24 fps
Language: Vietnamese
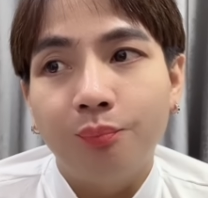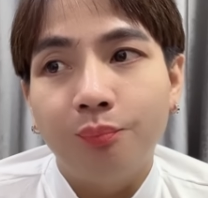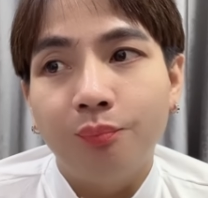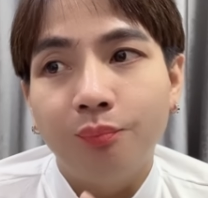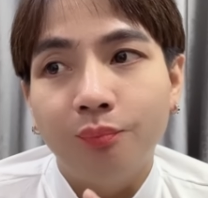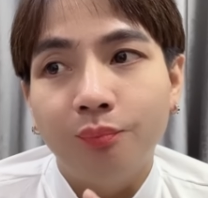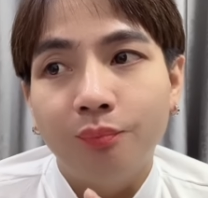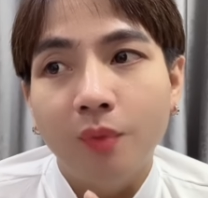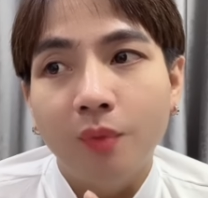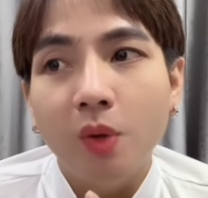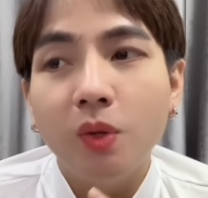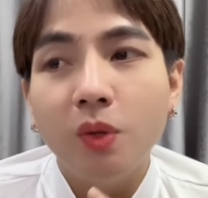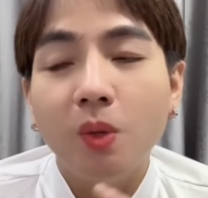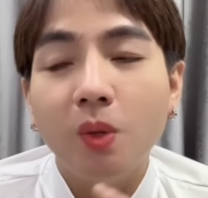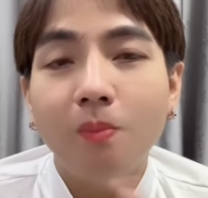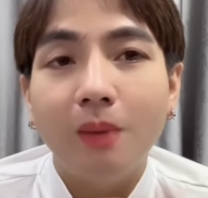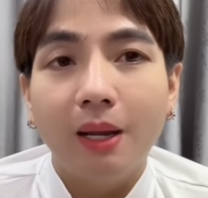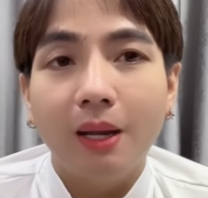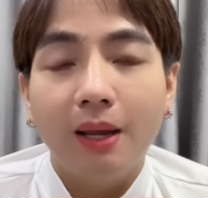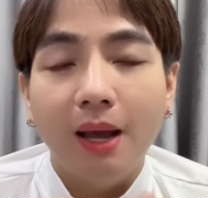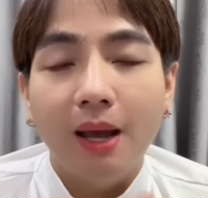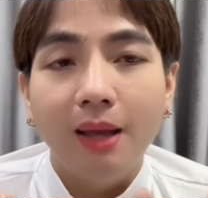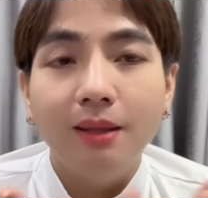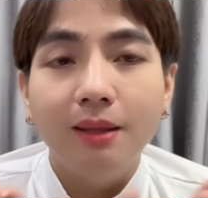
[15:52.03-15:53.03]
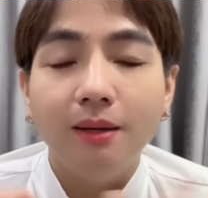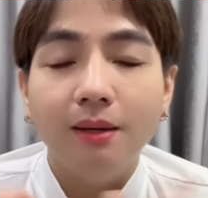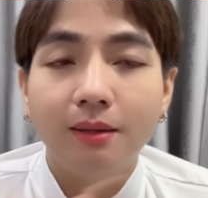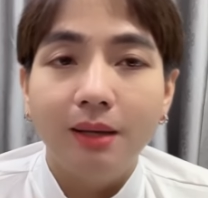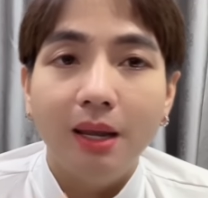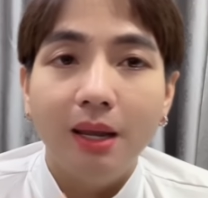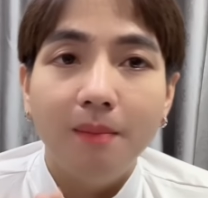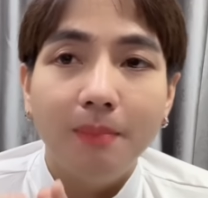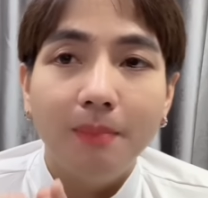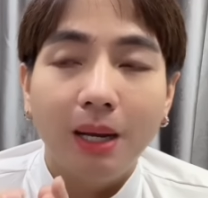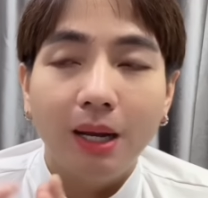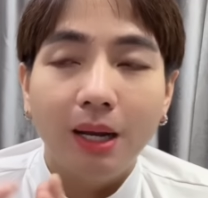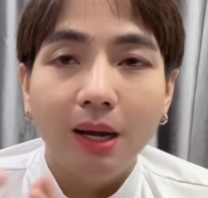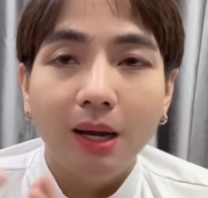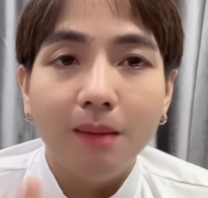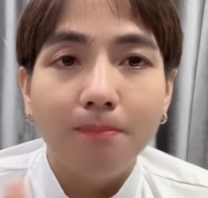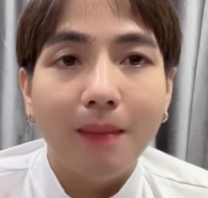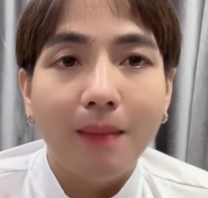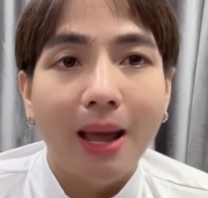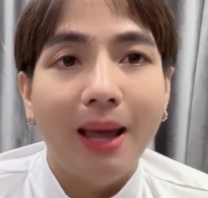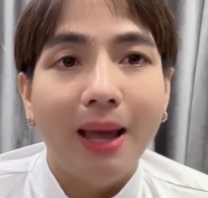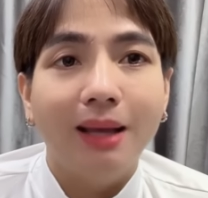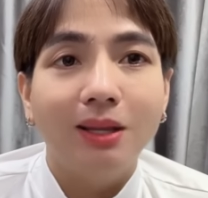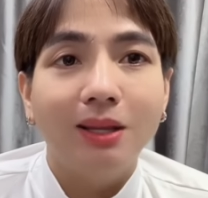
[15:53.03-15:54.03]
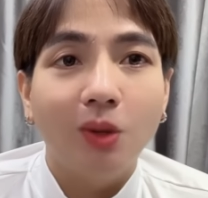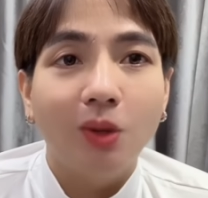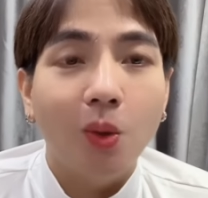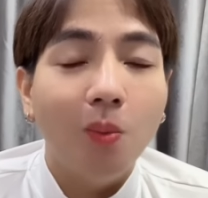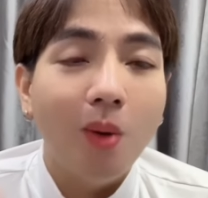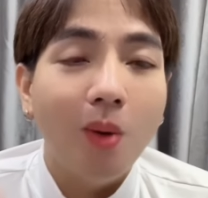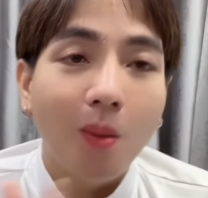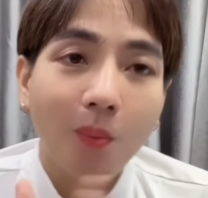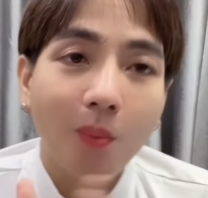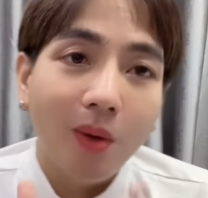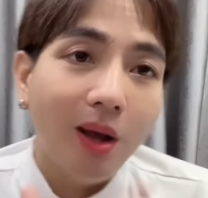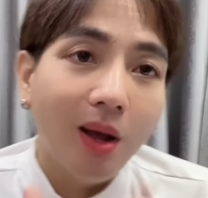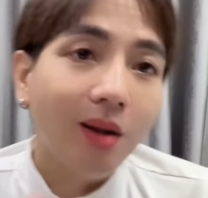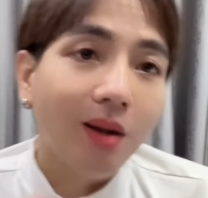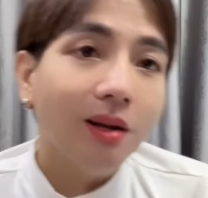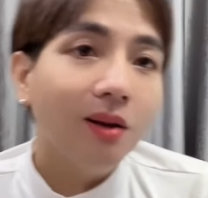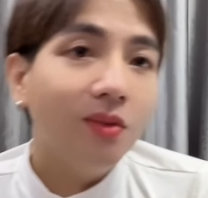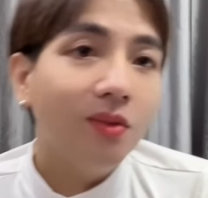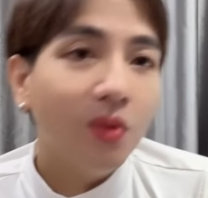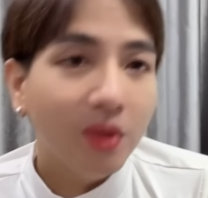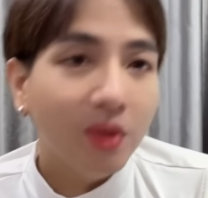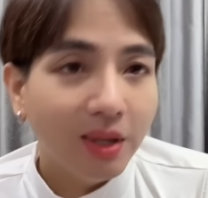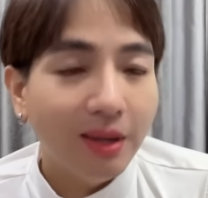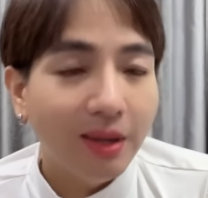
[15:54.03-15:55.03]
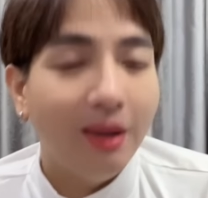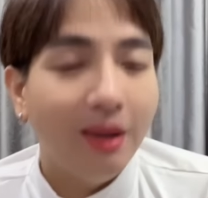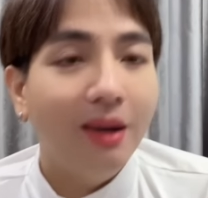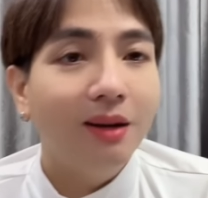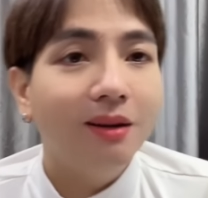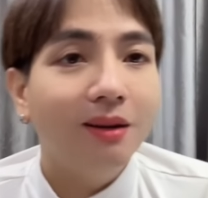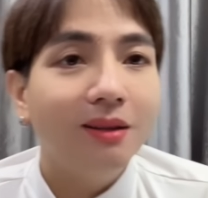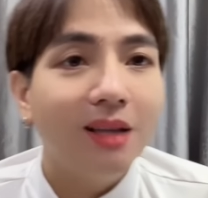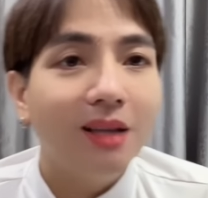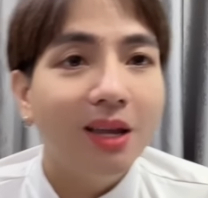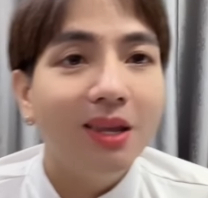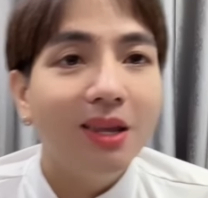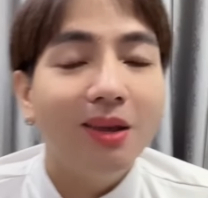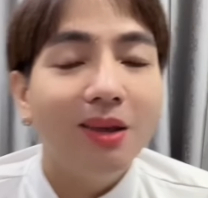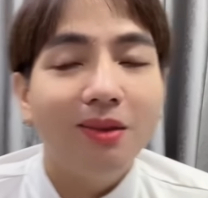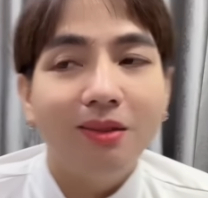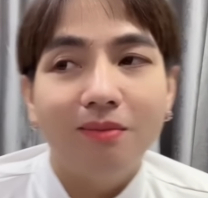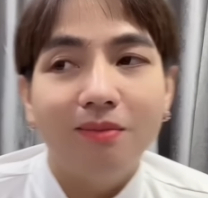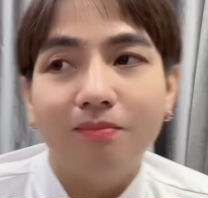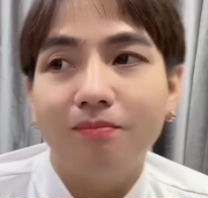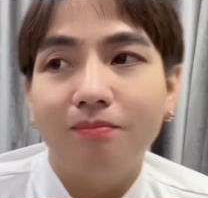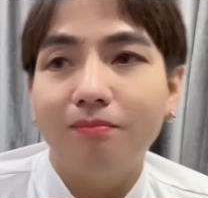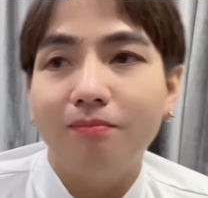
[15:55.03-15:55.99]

nói chung là kể từ khi mà kết bạn thì cũng không ít có nói chuyện nữa tại vì